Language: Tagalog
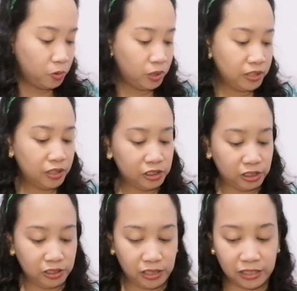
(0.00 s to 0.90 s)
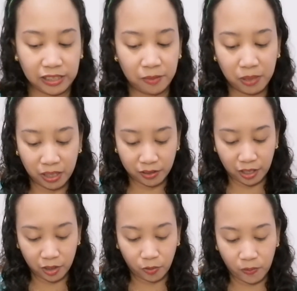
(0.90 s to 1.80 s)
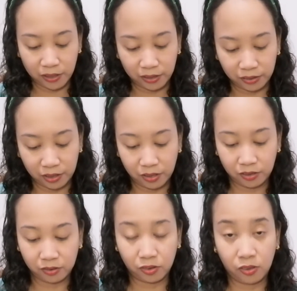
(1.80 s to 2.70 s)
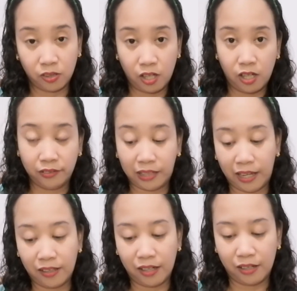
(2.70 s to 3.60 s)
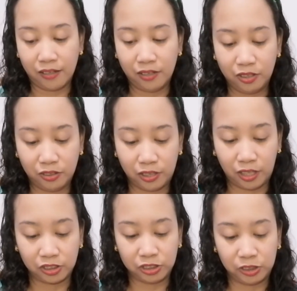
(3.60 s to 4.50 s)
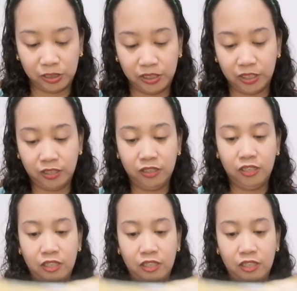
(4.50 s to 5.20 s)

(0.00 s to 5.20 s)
mura na siya guys and maganda yung quality ng uh, tela, yung texture niya.